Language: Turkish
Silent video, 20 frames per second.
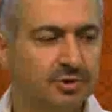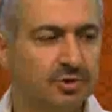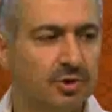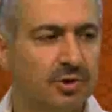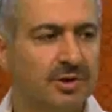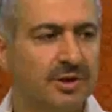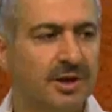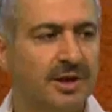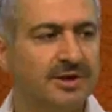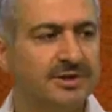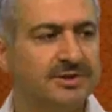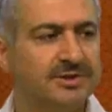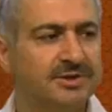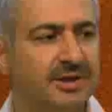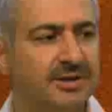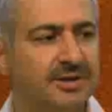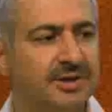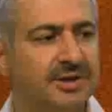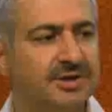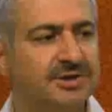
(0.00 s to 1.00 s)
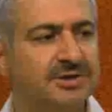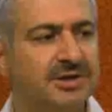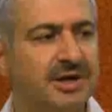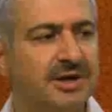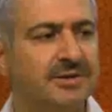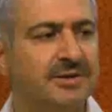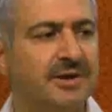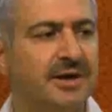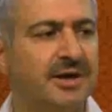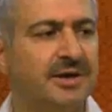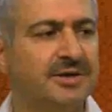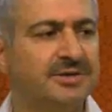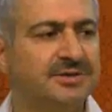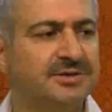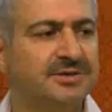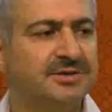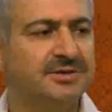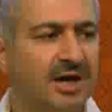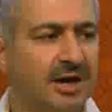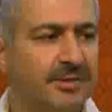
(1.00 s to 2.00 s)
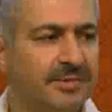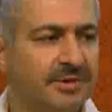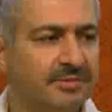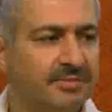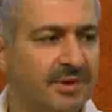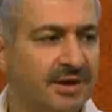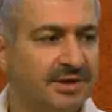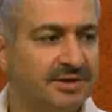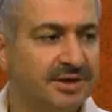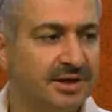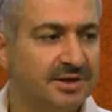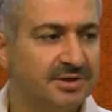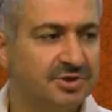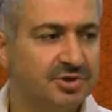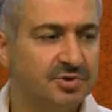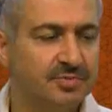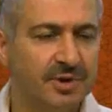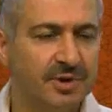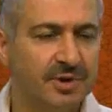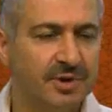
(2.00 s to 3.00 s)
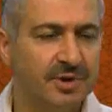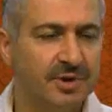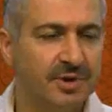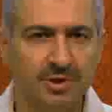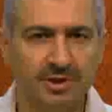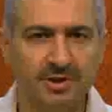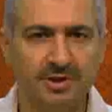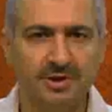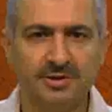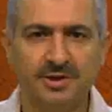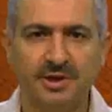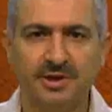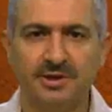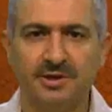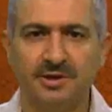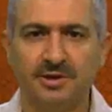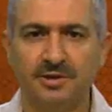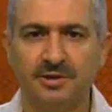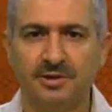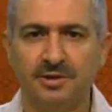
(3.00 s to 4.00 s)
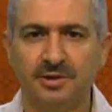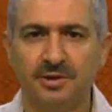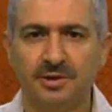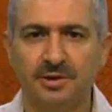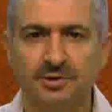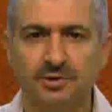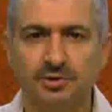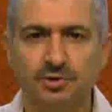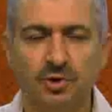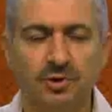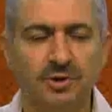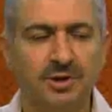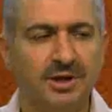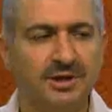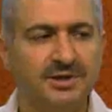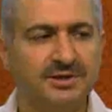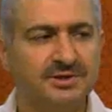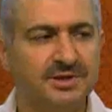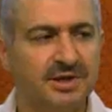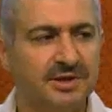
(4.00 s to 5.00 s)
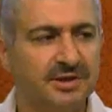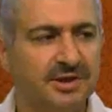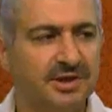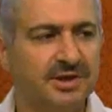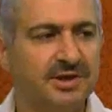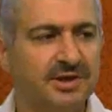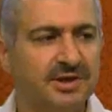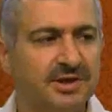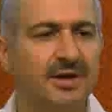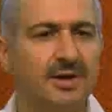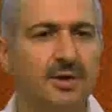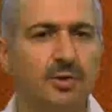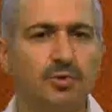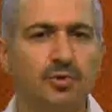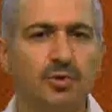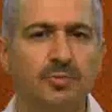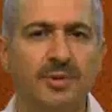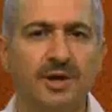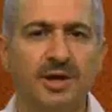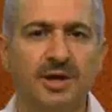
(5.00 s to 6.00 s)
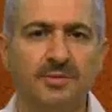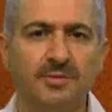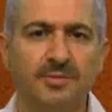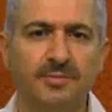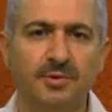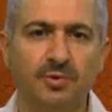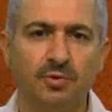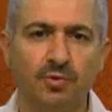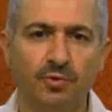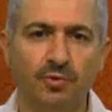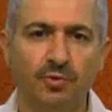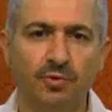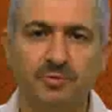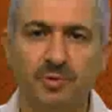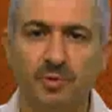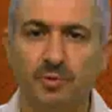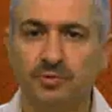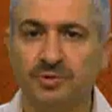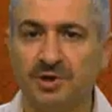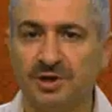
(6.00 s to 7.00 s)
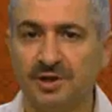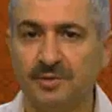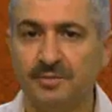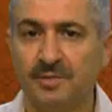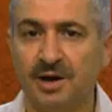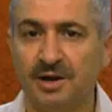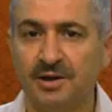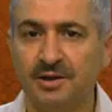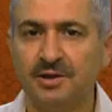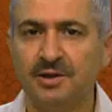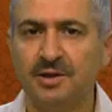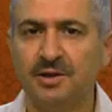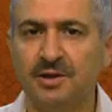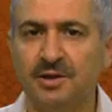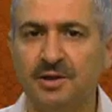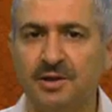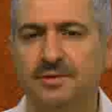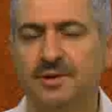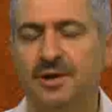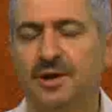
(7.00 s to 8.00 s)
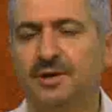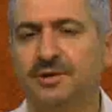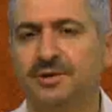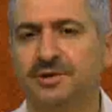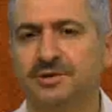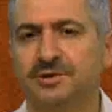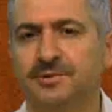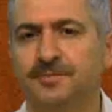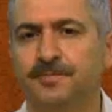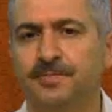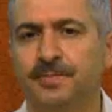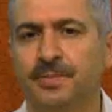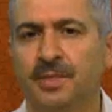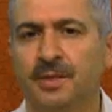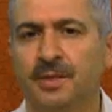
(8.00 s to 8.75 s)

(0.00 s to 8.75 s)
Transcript: Zorla istediği işlerde istidam etmeye çalıştırmaya muktedir değil. Zorla istediği yere götürme gibi bir kuvvet ve kudrete malik değildir.